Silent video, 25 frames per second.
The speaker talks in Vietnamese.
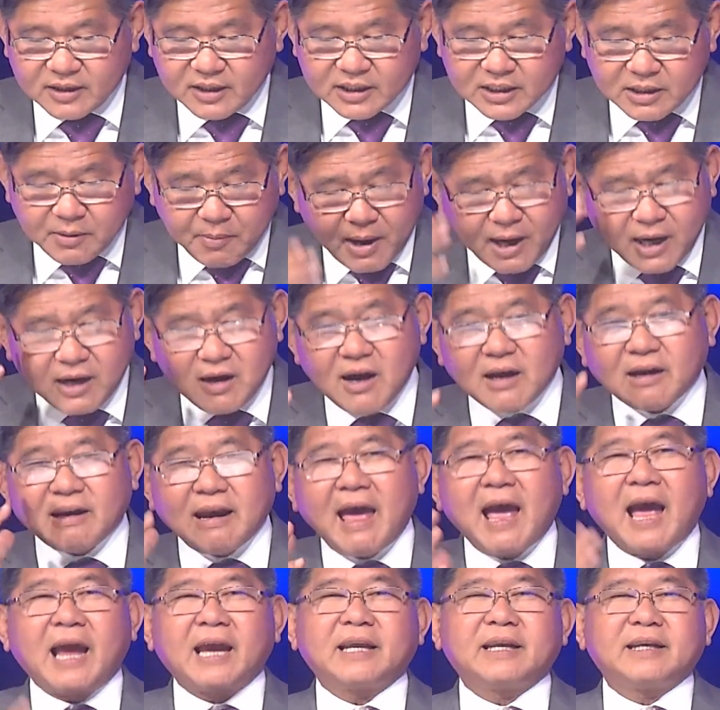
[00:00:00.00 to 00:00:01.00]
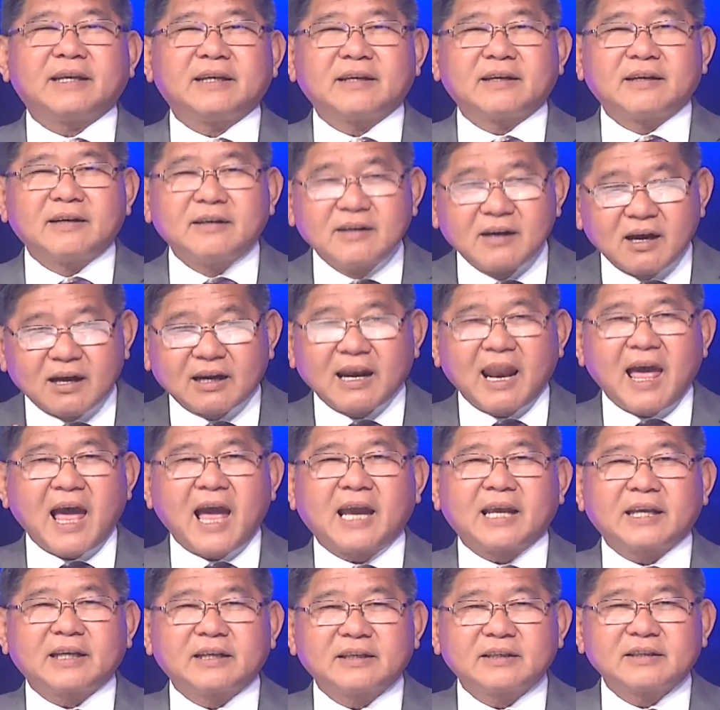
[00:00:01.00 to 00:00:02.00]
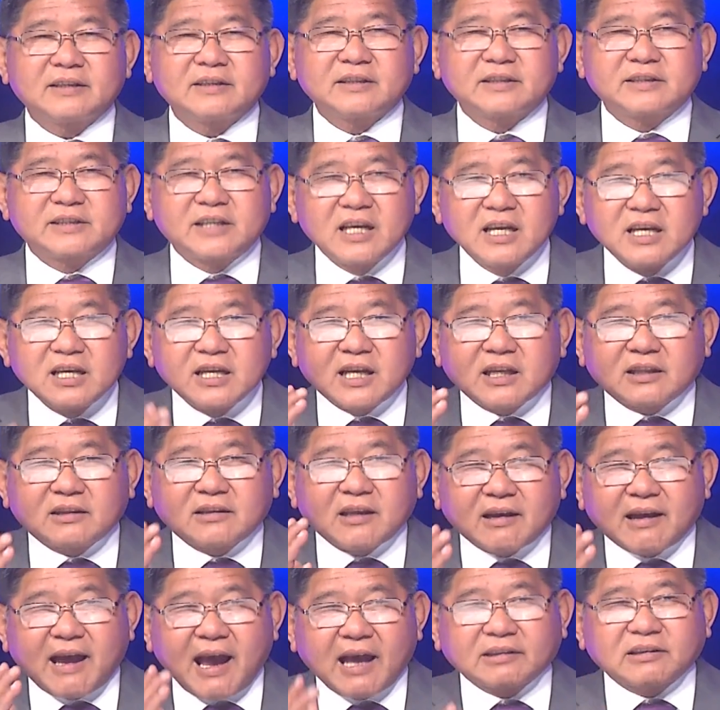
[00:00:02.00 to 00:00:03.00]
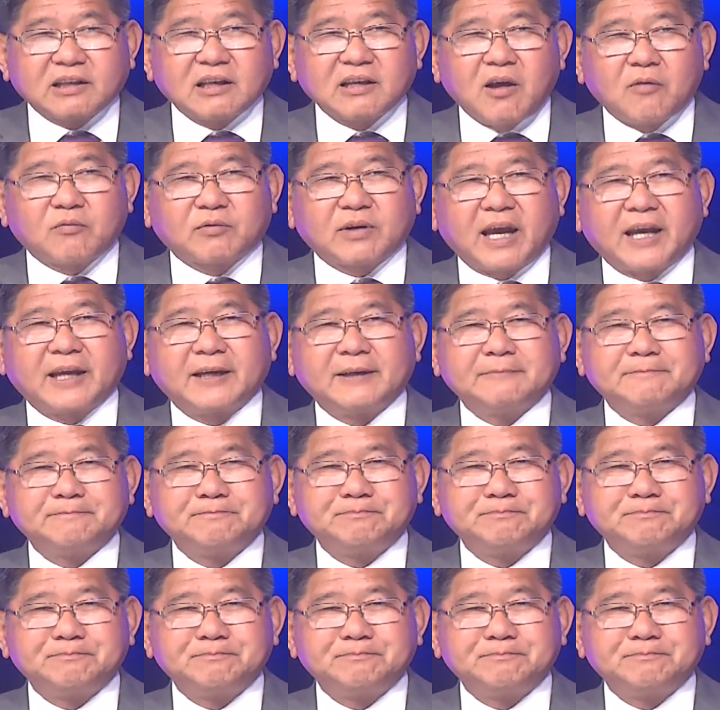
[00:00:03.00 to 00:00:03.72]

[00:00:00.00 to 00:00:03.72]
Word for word: Nhưng mà ngược lại, ngược lại chính cái cá tính ông này